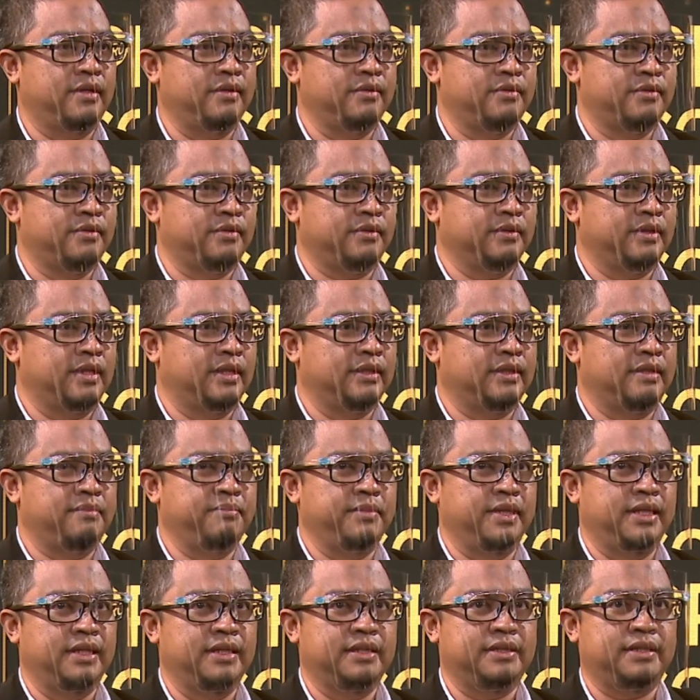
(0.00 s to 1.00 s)
wahlul
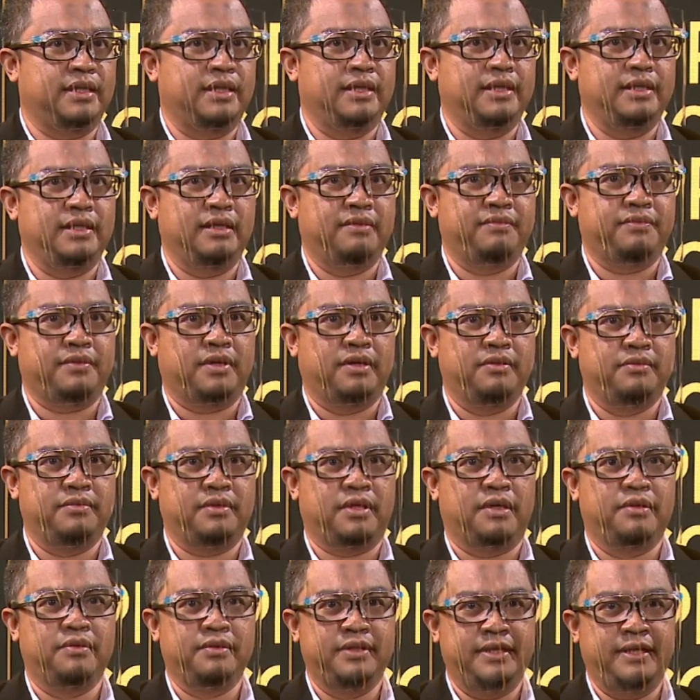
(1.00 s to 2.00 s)
uqdatam min lisani afqahu
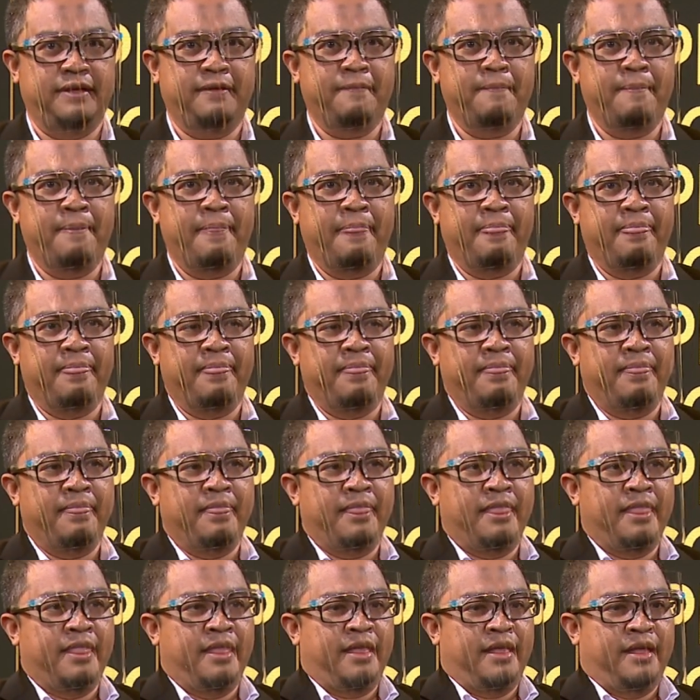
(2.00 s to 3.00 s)
qawli.
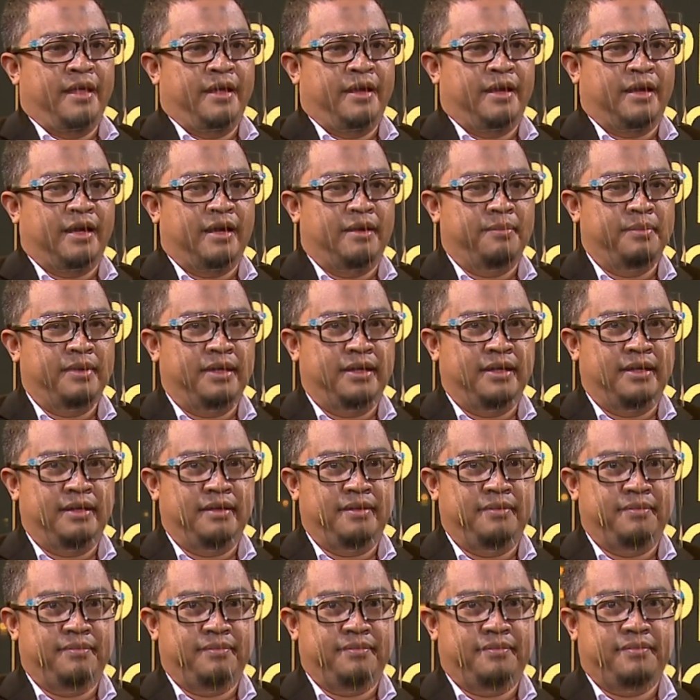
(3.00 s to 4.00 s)

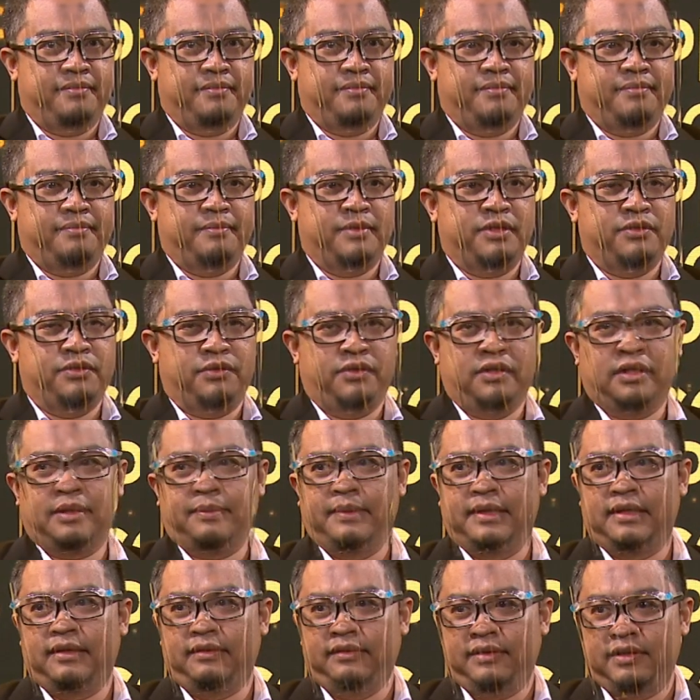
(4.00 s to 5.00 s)
Kami bersyukur
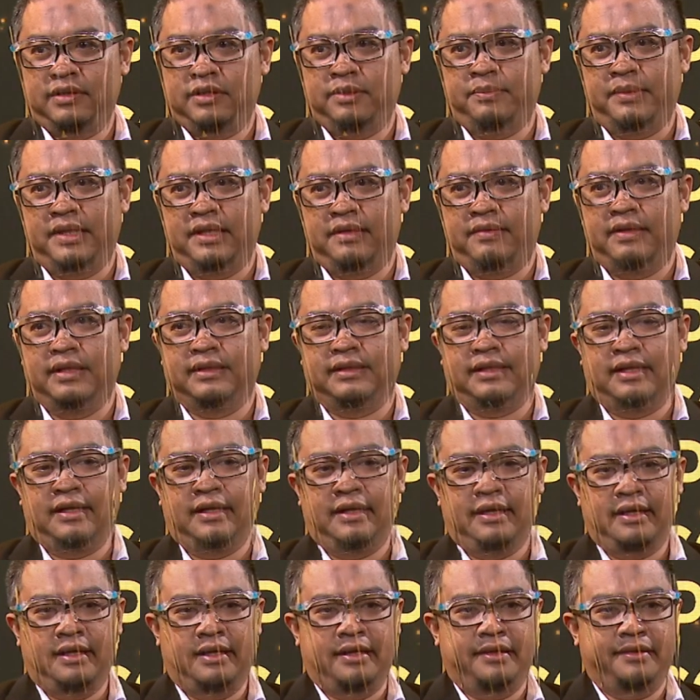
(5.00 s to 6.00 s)
kepada Allah Subhanahu wa
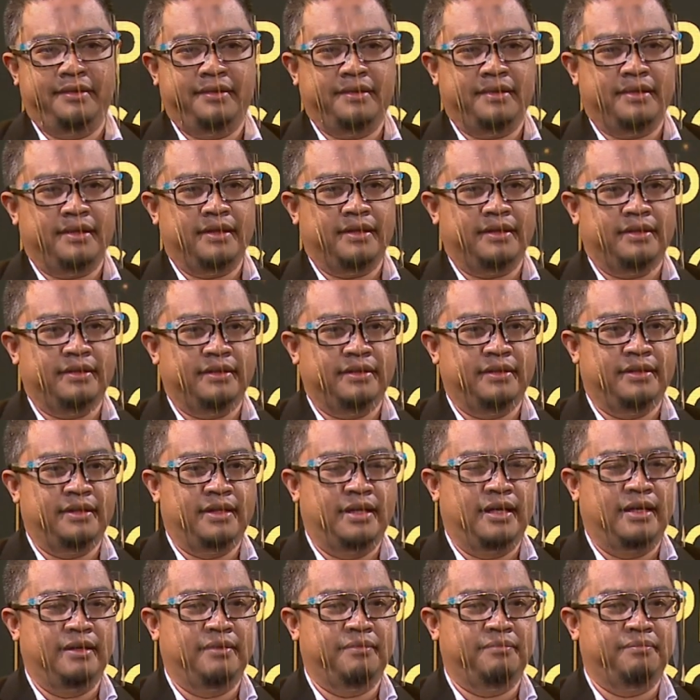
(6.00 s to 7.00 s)
taala
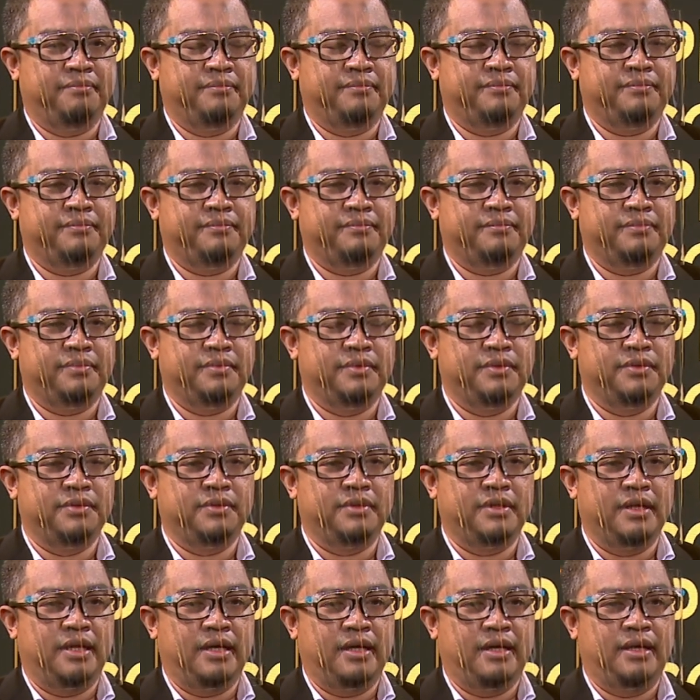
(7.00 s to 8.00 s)
dan
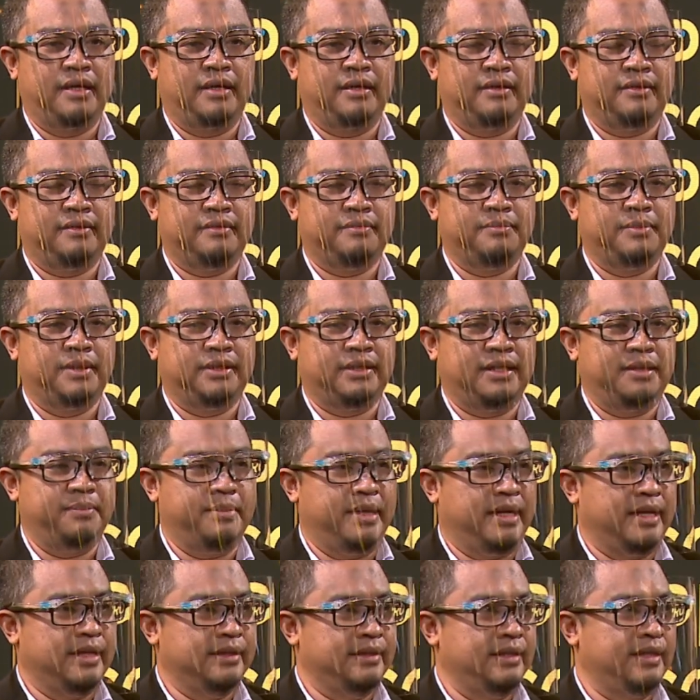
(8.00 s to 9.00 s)
juga
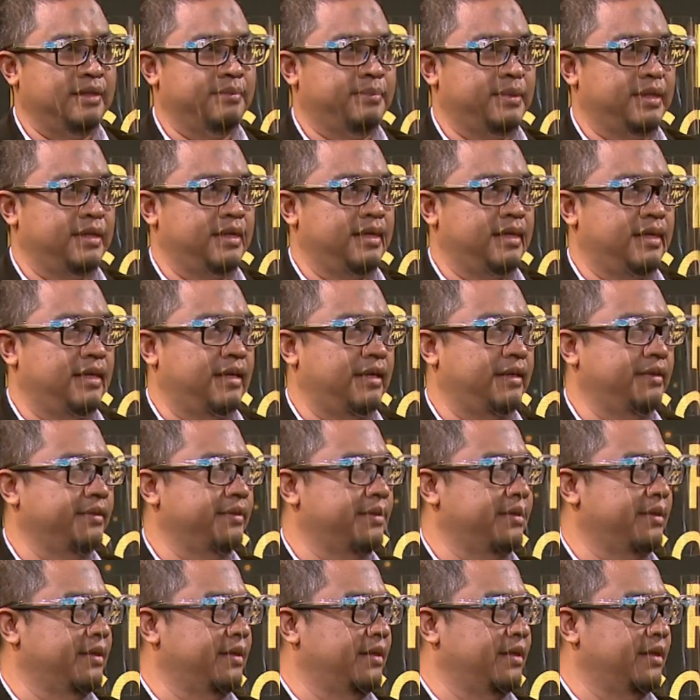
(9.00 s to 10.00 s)
berterima kasih kepada
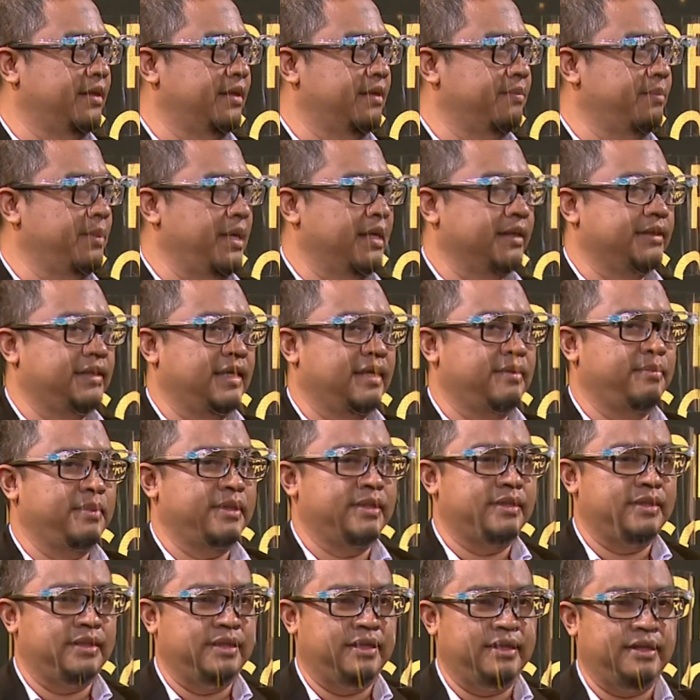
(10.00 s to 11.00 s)
uh, pihak
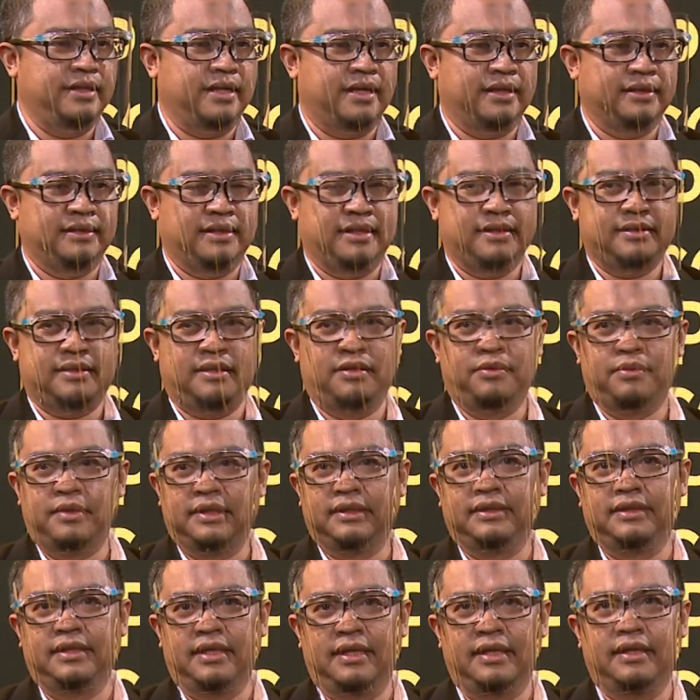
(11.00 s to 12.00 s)
CNBC atas
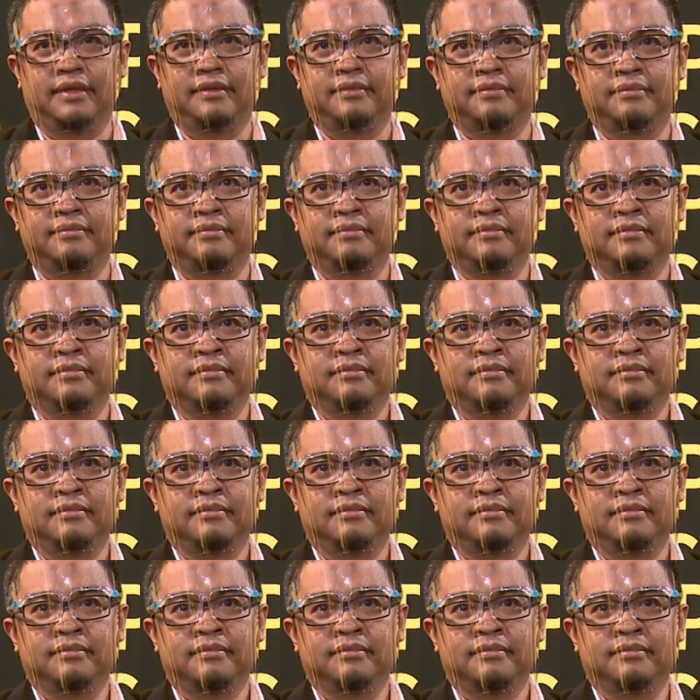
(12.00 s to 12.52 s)
award-nya